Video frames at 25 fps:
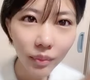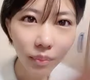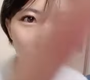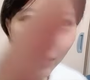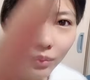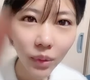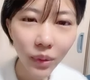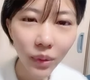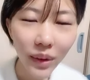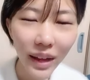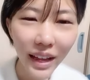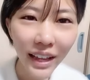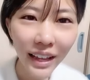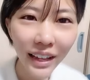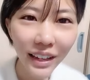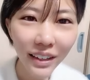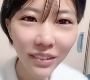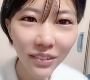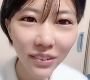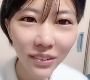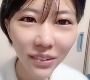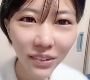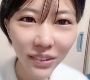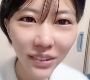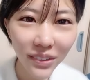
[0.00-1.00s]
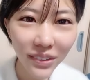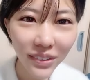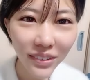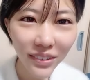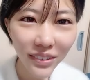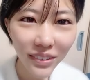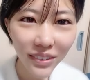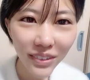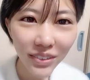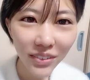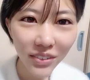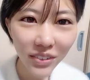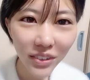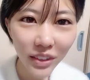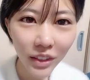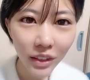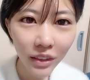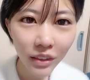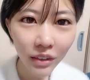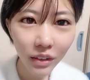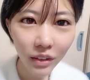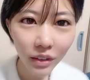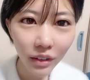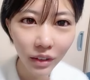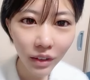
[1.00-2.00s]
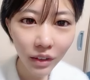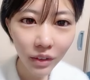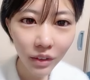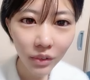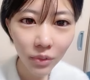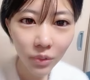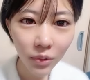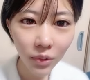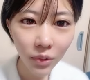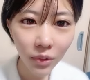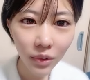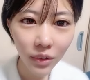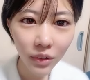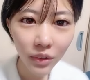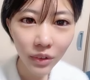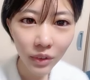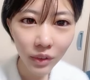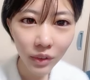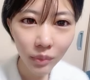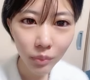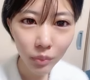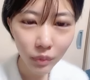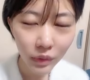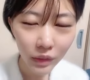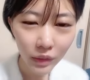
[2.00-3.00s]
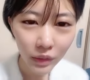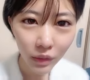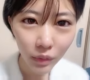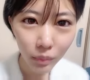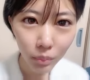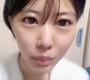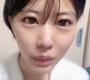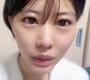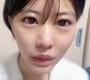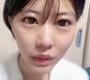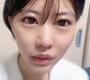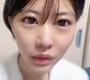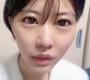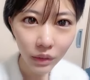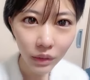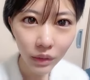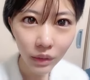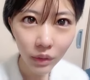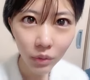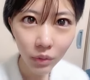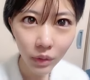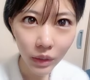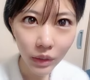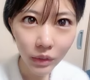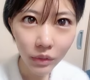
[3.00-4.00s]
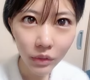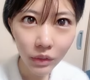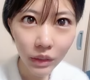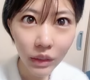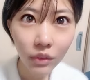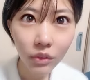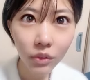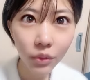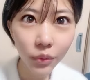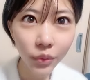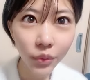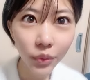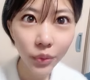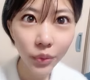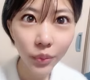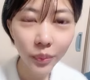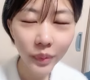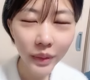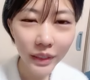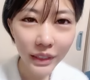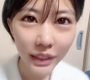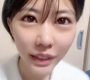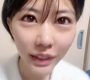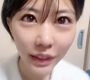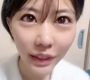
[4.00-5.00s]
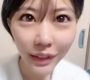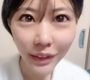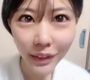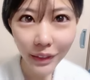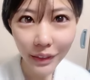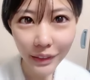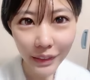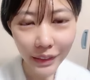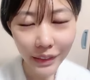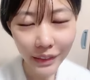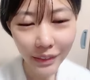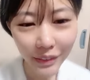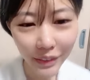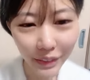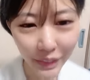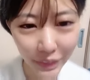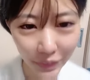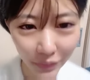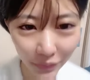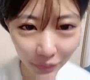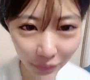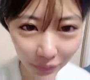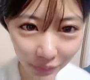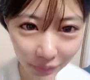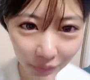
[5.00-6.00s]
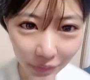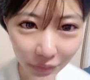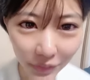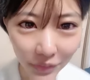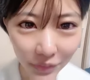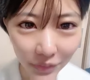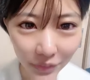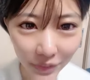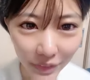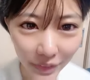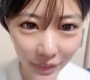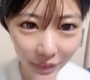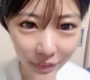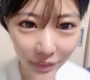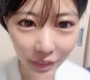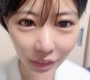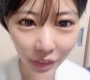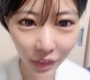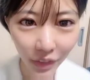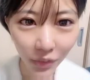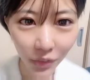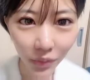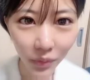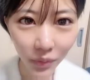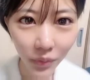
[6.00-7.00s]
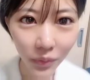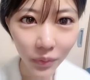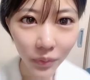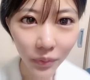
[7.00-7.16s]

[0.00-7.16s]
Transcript: ボアハンコックいそう確かにハンコックいたらめっちゃ似合うわねそうマジで銀座だよすごいさすがだよ